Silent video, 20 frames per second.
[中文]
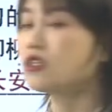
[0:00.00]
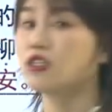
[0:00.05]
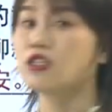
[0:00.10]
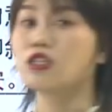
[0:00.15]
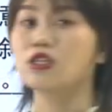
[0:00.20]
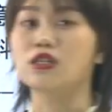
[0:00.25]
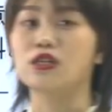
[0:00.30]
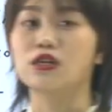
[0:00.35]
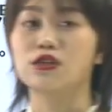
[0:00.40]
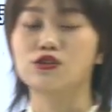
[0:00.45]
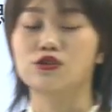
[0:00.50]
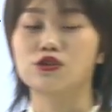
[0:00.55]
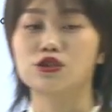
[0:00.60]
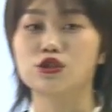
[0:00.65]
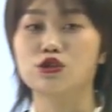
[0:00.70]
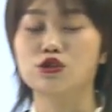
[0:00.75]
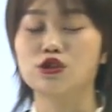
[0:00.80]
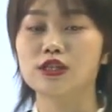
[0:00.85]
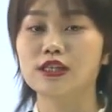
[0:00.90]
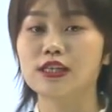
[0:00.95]
指的就
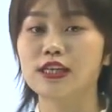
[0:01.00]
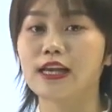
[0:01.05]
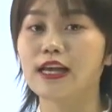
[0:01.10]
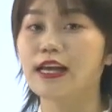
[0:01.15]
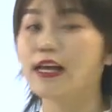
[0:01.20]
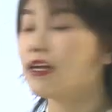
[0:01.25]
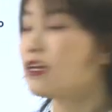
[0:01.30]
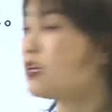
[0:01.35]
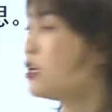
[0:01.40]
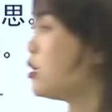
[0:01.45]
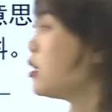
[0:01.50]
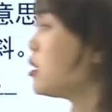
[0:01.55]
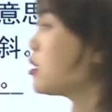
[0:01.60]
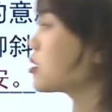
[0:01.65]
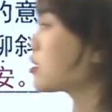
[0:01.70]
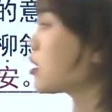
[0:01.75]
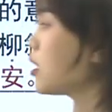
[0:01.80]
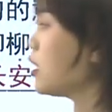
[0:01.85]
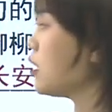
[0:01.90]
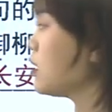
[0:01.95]
是春天，
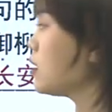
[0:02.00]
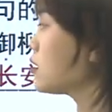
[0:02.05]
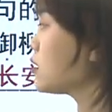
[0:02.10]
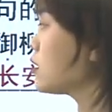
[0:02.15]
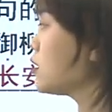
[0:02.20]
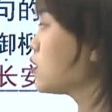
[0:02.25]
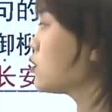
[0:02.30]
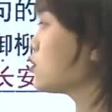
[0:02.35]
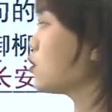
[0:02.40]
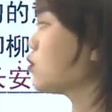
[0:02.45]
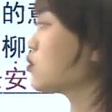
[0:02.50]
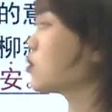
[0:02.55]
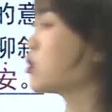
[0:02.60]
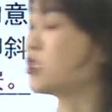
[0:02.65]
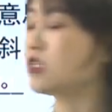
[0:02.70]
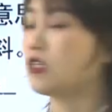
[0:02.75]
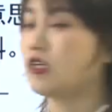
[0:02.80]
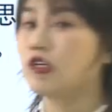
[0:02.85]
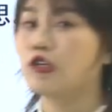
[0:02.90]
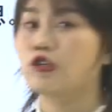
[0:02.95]
城就
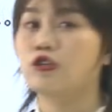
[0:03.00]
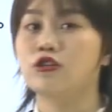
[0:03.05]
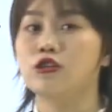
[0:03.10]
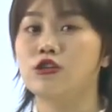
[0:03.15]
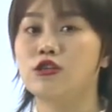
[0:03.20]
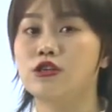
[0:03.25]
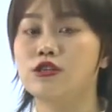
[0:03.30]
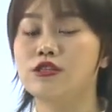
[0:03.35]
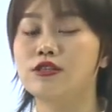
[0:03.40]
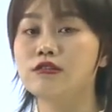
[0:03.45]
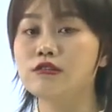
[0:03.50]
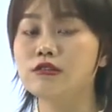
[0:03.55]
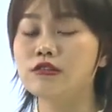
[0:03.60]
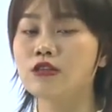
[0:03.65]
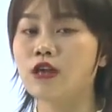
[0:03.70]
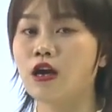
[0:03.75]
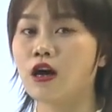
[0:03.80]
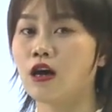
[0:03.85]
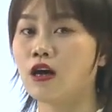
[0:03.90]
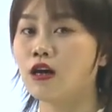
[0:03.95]
指的是京
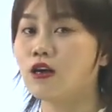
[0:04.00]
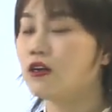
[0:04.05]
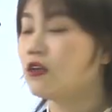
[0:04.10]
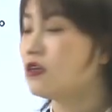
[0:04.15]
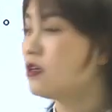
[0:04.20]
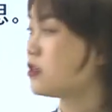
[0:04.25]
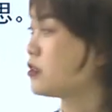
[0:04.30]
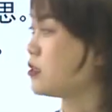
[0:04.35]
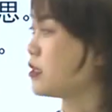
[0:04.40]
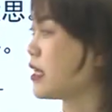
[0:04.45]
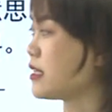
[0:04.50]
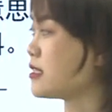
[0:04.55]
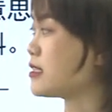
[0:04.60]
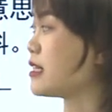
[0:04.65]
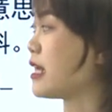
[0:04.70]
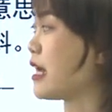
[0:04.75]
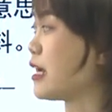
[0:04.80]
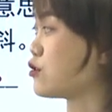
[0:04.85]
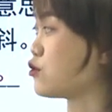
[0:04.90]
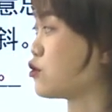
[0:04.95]
城，连
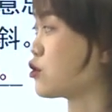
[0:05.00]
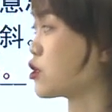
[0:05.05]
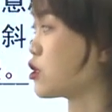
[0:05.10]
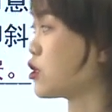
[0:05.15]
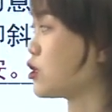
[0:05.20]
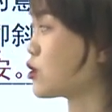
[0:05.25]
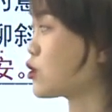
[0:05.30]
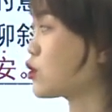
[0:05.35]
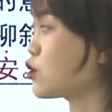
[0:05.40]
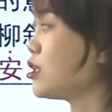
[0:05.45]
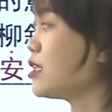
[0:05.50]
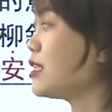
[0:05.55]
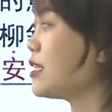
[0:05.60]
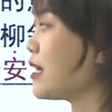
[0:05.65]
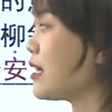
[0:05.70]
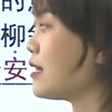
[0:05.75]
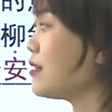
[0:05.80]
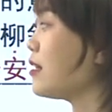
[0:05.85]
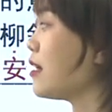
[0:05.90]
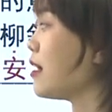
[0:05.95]
起来就是春
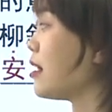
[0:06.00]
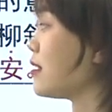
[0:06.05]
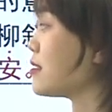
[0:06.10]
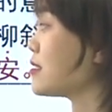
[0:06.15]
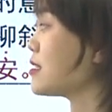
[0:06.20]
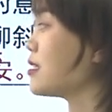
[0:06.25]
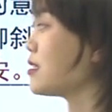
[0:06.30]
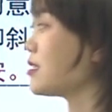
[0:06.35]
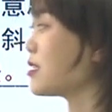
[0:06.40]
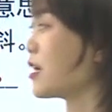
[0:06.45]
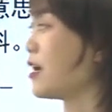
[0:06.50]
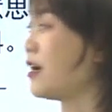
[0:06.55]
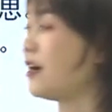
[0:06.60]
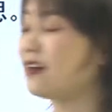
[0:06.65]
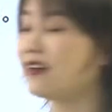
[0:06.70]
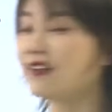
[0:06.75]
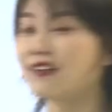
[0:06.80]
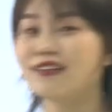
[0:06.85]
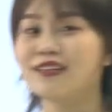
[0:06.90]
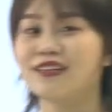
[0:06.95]
天的京
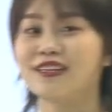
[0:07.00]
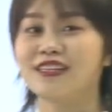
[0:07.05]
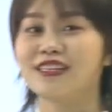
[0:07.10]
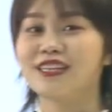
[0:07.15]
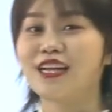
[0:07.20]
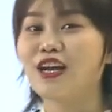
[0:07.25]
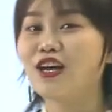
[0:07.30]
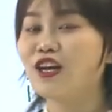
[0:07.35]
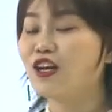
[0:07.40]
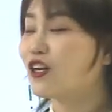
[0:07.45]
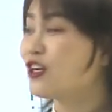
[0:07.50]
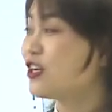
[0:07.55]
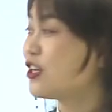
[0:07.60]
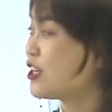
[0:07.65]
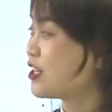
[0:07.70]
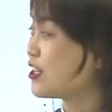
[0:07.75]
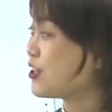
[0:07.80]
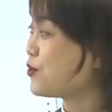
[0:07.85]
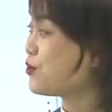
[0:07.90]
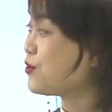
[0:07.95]
城。然后
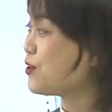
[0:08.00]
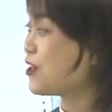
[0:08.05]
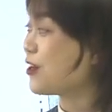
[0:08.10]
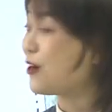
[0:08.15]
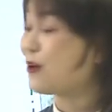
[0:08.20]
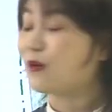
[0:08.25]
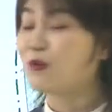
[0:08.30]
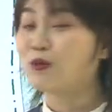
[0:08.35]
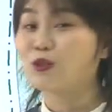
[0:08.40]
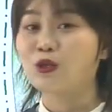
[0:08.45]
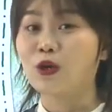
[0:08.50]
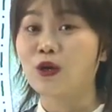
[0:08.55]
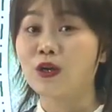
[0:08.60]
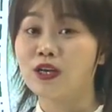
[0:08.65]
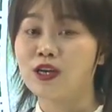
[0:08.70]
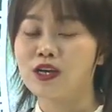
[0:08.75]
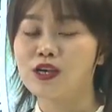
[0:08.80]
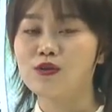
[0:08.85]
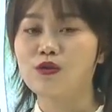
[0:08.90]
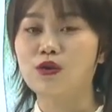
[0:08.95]
玉柳，我们同
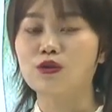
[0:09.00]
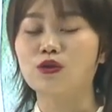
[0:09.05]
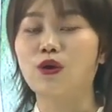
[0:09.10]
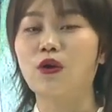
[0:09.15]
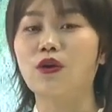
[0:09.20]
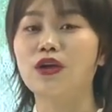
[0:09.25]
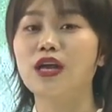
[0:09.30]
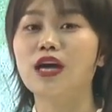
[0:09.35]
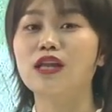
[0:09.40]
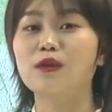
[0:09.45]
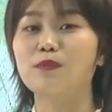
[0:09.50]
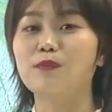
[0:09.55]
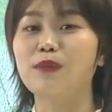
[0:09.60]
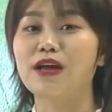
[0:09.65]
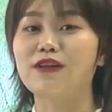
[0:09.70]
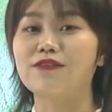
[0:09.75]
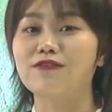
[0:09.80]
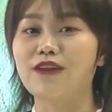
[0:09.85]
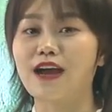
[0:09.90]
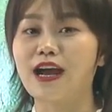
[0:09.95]
可以用同样的
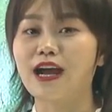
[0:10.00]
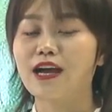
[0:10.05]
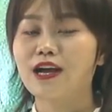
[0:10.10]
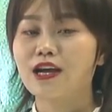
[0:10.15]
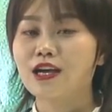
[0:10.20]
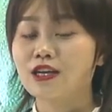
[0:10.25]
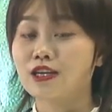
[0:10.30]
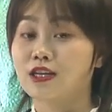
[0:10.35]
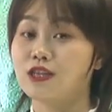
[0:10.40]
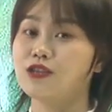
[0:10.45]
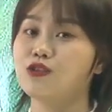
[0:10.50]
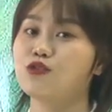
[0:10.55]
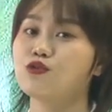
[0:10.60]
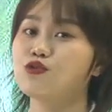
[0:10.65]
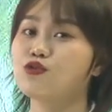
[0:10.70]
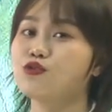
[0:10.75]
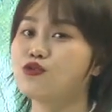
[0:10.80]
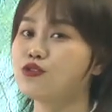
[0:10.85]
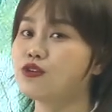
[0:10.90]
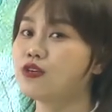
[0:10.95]
办法可以
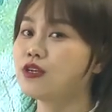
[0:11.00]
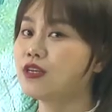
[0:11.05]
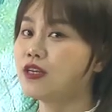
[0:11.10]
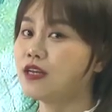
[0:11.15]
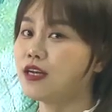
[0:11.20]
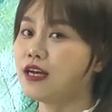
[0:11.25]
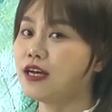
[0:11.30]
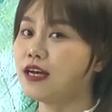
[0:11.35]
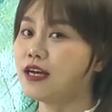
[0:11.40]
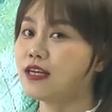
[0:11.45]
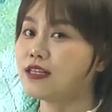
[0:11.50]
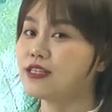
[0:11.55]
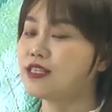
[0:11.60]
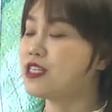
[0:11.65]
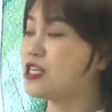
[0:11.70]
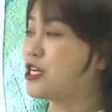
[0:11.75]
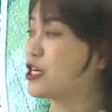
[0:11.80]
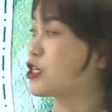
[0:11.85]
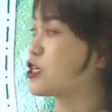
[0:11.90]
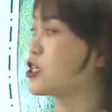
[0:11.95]
去啊
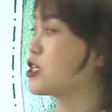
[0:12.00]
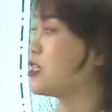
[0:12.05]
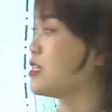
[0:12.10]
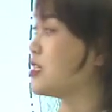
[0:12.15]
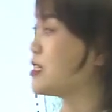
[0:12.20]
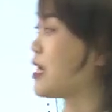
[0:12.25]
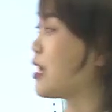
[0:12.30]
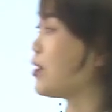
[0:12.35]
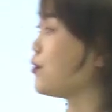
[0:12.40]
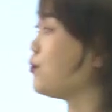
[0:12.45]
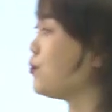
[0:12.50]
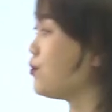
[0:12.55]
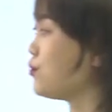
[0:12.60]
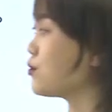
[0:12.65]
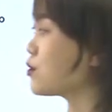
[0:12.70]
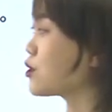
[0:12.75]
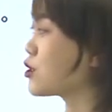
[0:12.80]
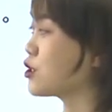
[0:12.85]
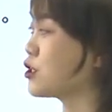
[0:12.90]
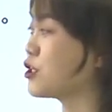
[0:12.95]
解释一下，
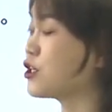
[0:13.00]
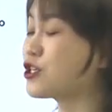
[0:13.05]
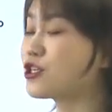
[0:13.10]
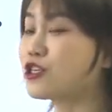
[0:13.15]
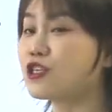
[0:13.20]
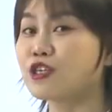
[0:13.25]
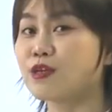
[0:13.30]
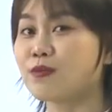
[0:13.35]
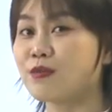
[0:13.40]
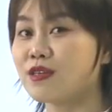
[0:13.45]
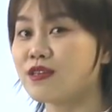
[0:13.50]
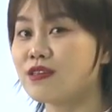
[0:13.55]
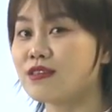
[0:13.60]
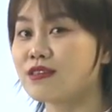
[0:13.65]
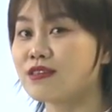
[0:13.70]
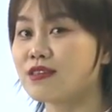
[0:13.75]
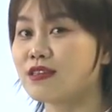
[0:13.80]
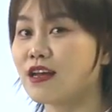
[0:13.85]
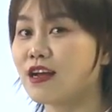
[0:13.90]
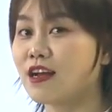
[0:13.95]
玉指的是什么意
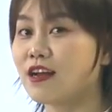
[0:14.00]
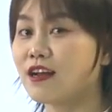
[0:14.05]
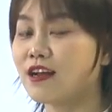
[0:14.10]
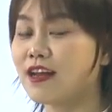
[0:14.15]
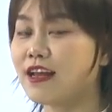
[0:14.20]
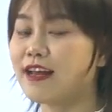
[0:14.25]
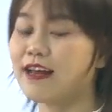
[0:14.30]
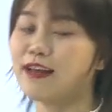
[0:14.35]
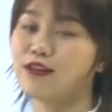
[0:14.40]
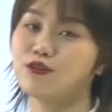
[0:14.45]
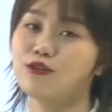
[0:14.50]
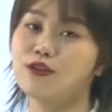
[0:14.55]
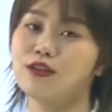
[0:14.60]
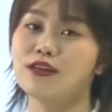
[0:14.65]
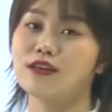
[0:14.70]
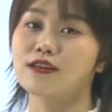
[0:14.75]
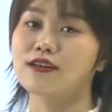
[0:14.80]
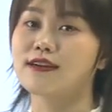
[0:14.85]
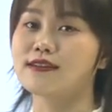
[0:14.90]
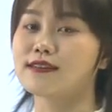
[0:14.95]
思呢？哎，对
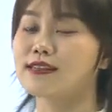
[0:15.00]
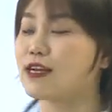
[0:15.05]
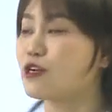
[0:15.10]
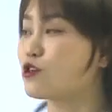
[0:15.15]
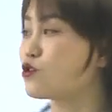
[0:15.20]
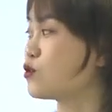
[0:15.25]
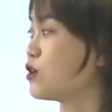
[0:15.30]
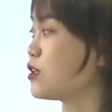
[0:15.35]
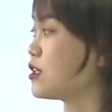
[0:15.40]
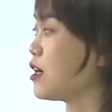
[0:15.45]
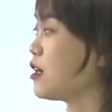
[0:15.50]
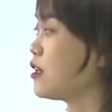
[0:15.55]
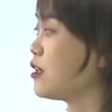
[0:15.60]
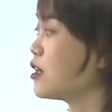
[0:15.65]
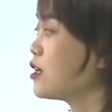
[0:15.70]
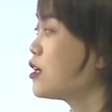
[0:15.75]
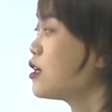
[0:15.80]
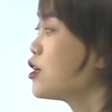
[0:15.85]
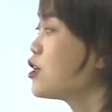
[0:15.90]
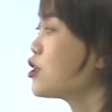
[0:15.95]
了，刚才说到
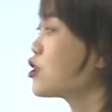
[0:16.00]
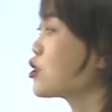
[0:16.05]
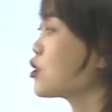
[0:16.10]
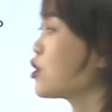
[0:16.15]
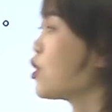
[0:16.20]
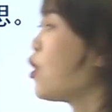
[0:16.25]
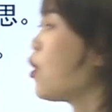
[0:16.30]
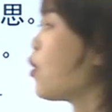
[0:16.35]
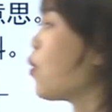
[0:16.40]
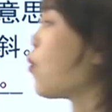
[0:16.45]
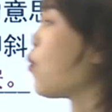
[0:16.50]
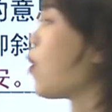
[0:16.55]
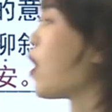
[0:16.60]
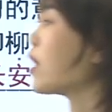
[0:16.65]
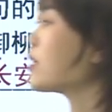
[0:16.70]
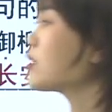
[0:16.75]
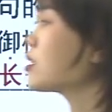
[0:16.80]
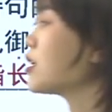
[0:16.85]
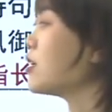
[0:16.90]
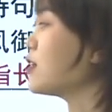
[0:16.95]
了是
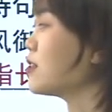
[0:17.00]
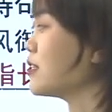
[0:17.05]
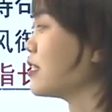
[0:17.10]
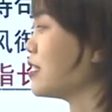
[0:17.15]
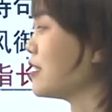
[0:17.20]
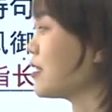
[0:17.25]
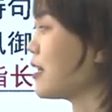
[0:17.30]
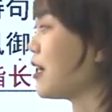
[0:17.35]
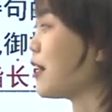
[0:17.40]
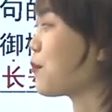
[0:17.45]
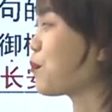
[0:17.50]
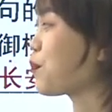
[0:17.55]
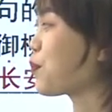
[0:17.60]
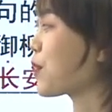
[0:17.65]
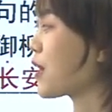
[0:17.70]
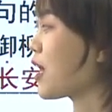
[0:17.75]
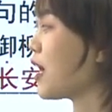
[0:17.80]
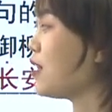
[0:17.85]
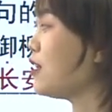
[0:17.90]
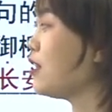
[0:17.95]
皇城里的，
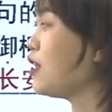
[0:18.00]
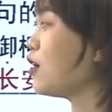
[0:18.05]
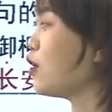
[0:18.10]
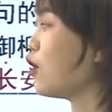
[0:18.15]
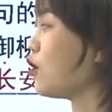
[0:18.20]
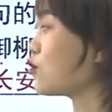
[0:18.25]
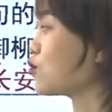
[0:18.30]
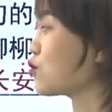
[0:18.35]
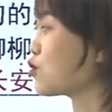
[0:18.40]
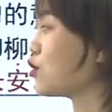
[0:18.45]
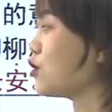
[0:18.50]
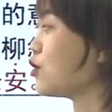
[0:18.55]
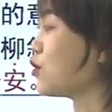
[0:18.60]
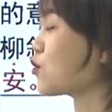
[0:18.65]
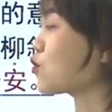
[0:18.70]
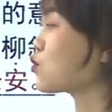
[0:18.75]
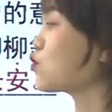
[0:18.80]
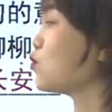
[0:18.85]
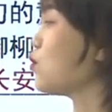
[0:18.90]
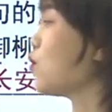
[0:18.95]
那柳就是
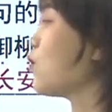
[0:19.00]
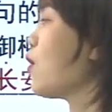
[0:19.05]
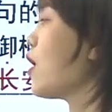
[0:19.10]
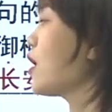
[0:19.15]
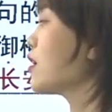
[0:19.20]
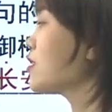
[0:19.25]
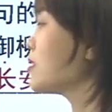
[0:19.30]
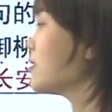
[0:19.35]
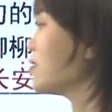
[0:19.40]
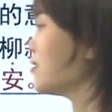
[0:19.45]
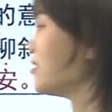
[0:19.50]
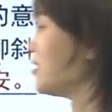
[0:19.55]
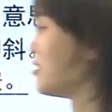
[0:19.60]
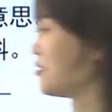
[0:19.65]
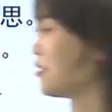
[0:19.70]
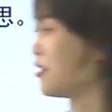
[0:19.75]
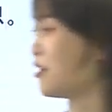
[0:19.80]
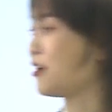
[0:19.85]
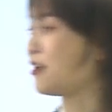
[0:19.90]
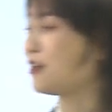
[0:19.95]
柳树，皇城里
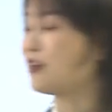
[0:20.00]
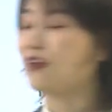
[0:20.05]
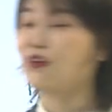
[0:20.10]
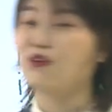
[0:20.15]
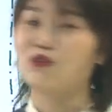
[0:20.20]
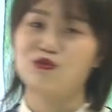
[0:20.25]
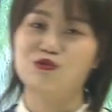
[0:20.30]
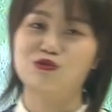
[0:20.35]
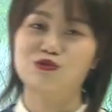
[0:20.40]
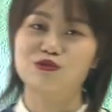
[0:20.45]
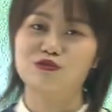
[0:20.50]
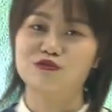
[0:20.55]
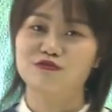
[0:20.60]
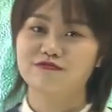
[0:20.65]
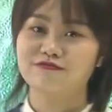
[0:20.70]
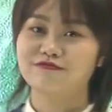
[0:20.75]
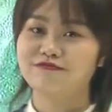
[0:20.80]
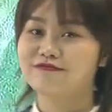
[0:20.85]
的柳树。